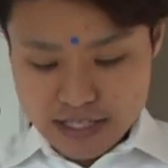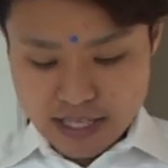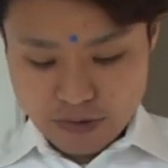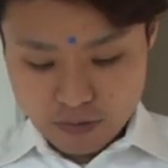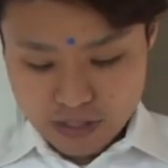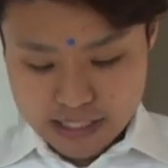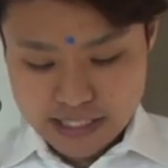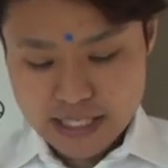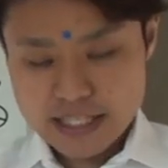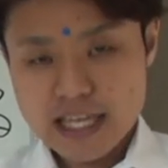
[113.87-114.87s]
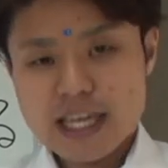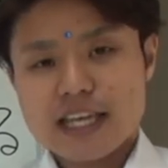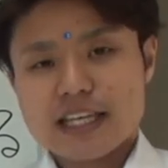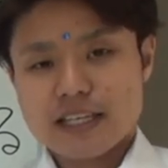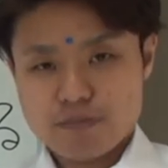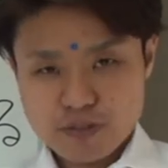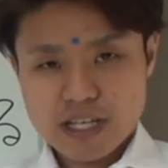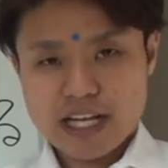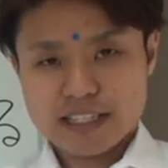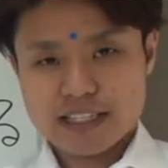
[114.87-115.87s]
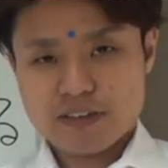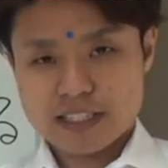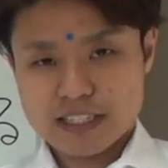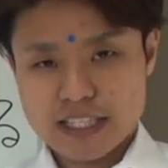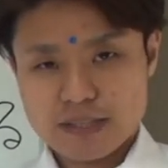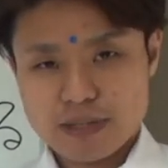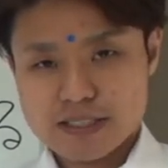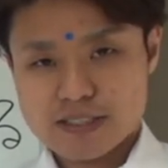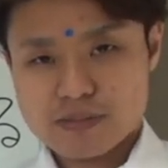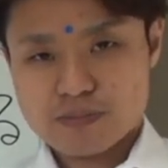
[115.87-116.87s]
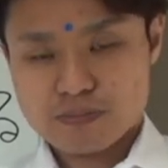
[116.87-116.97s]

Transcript: 手を重ねて1分間手を当てていきます